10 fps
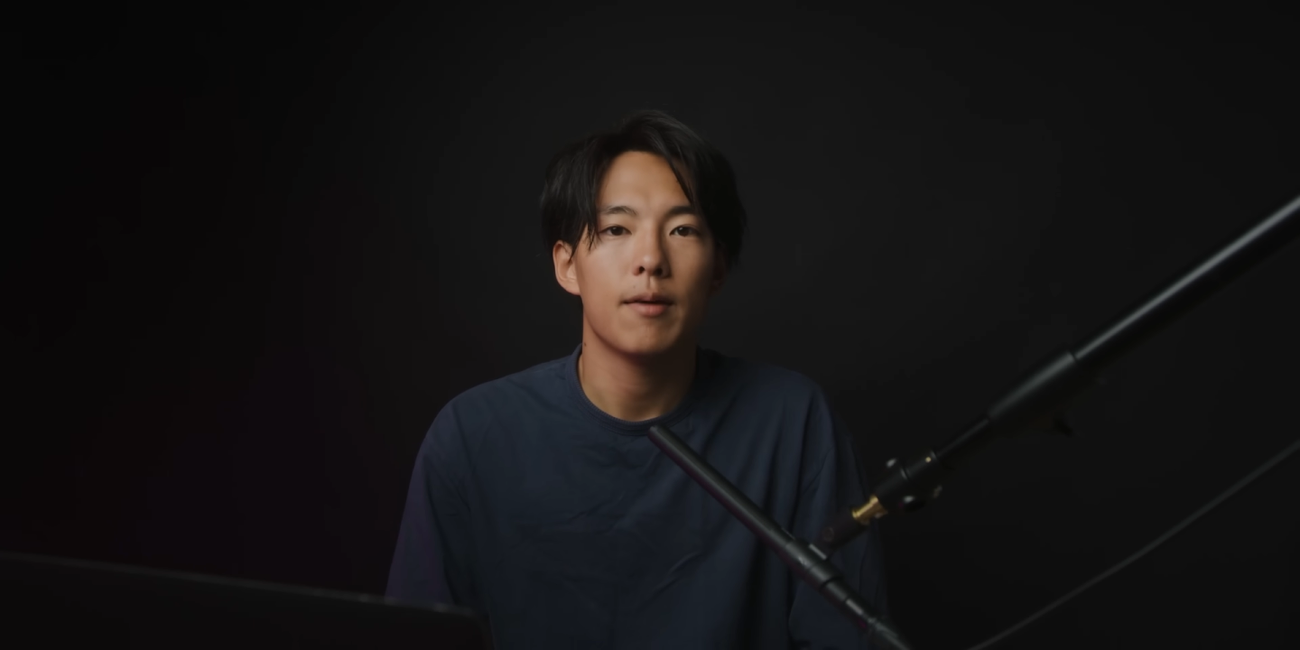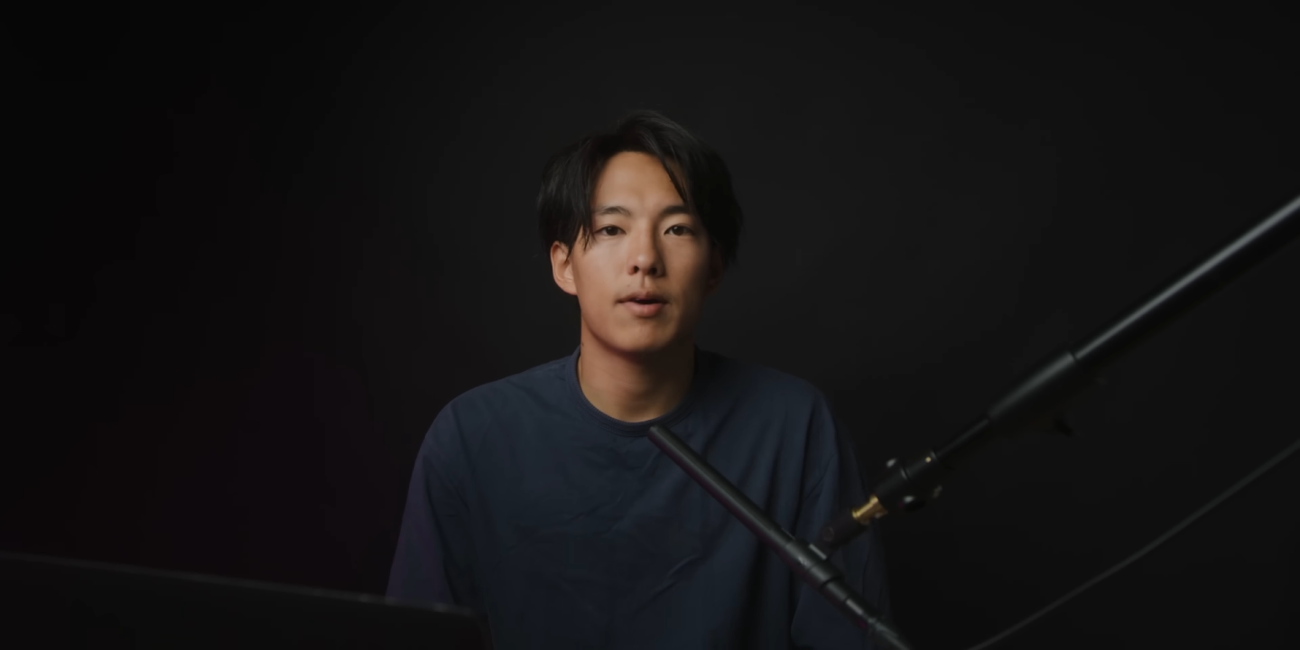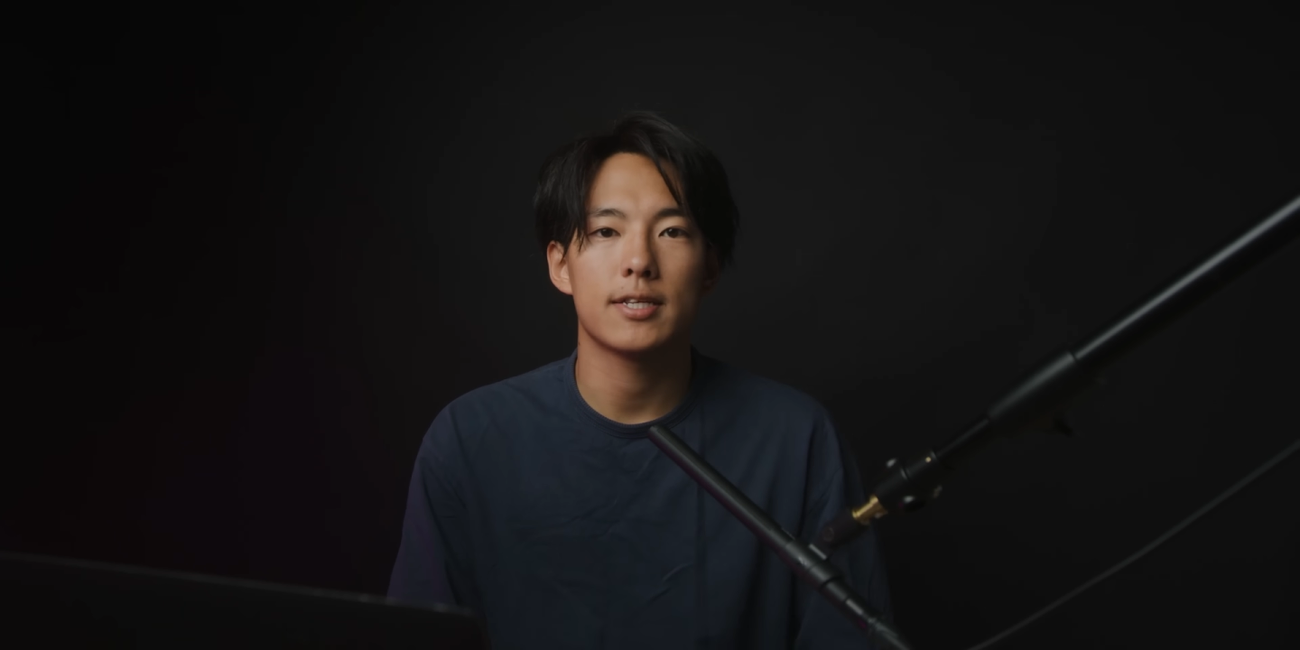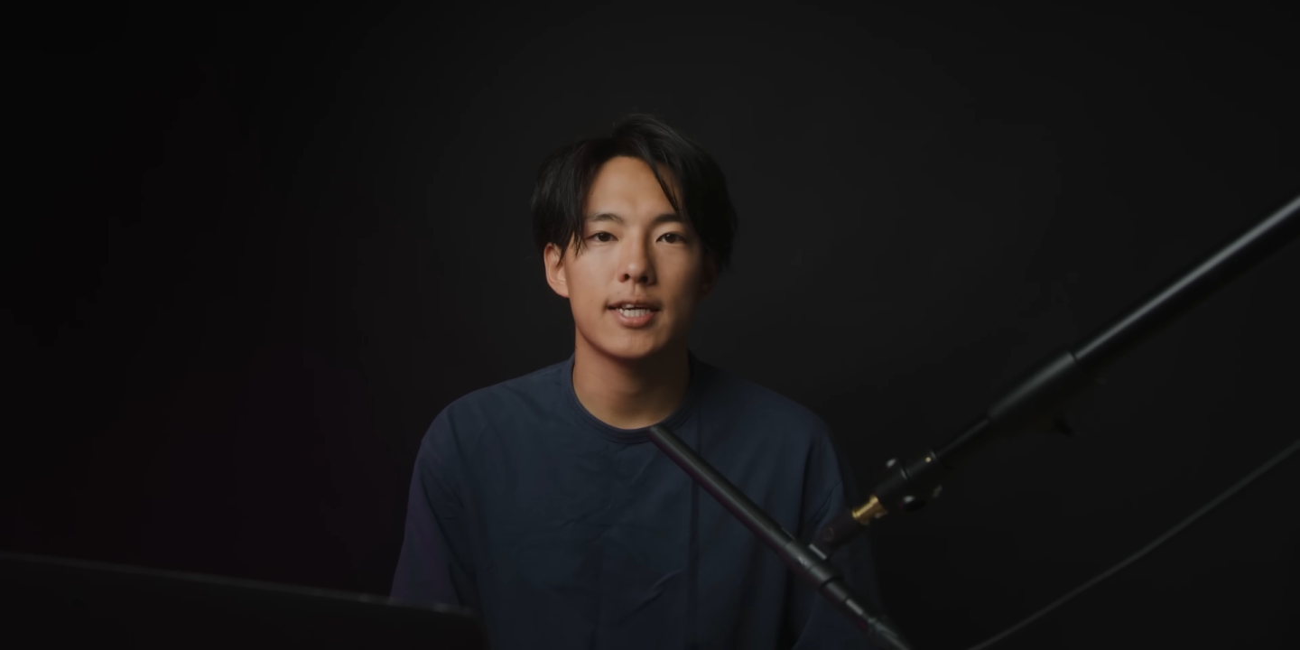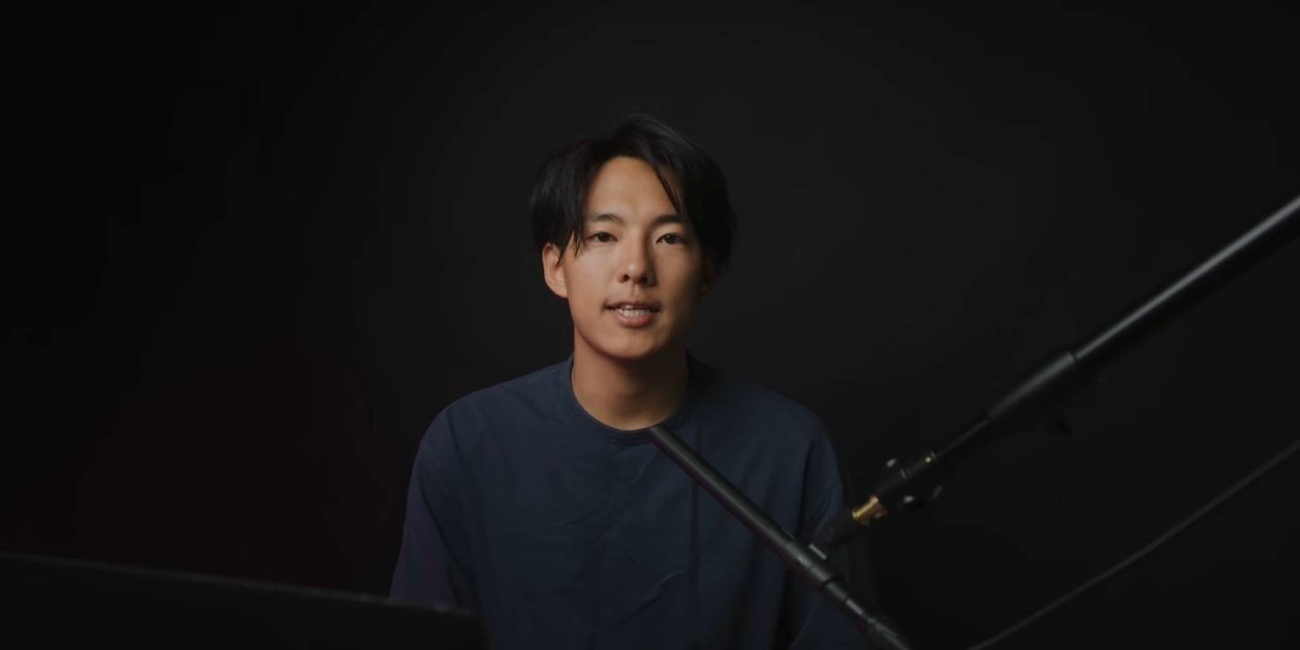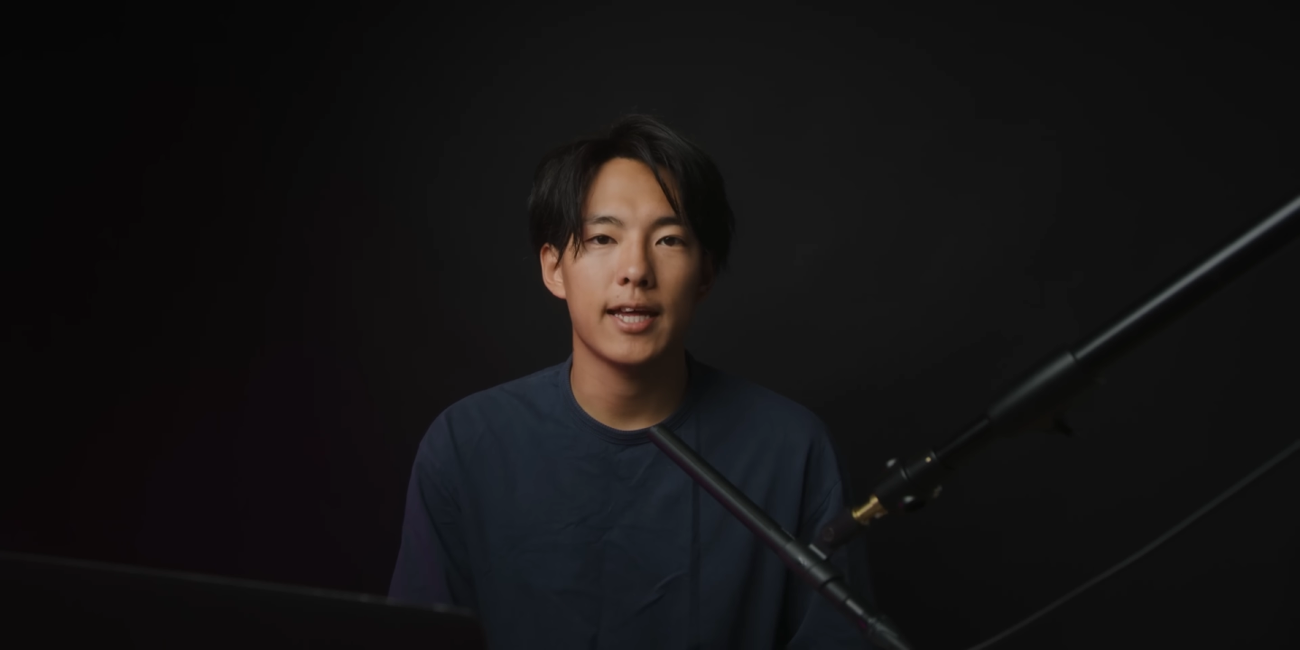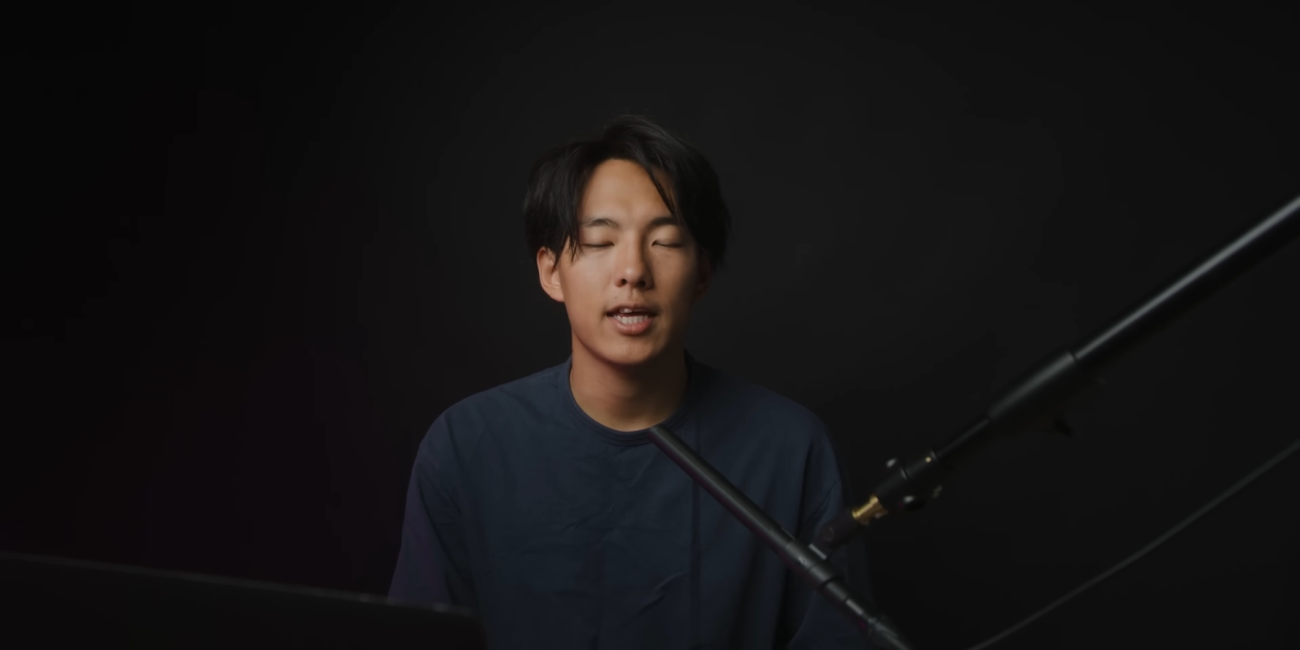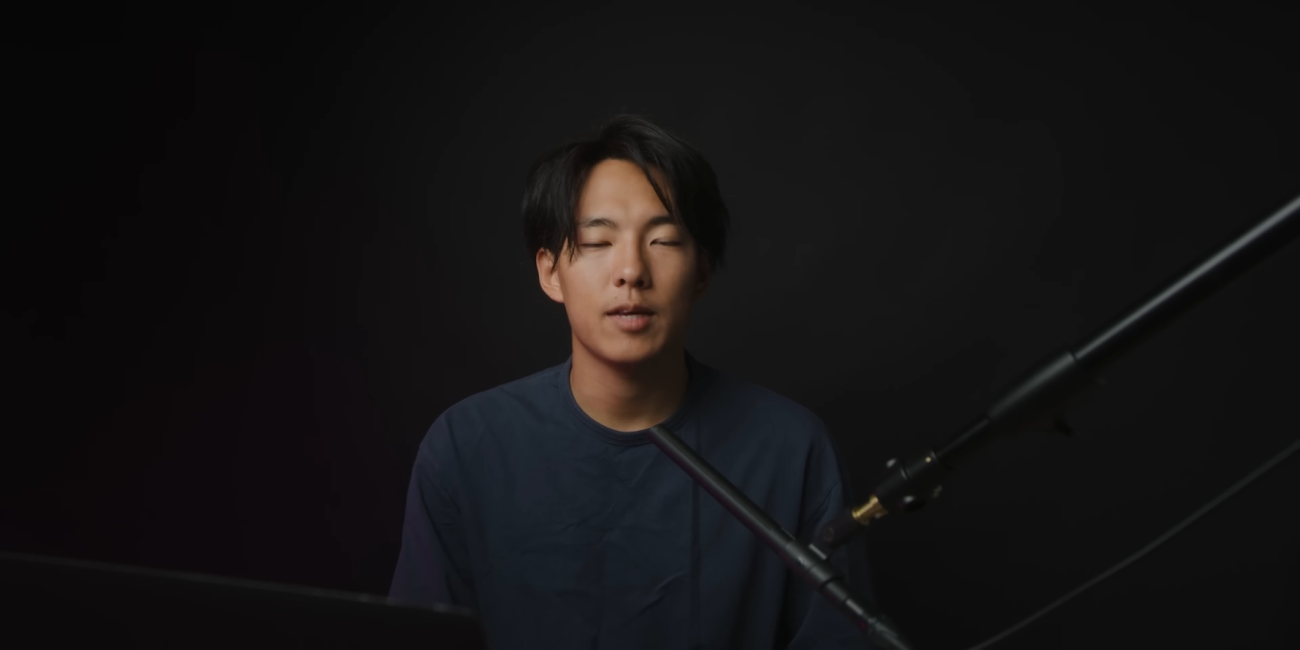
まあぜひね、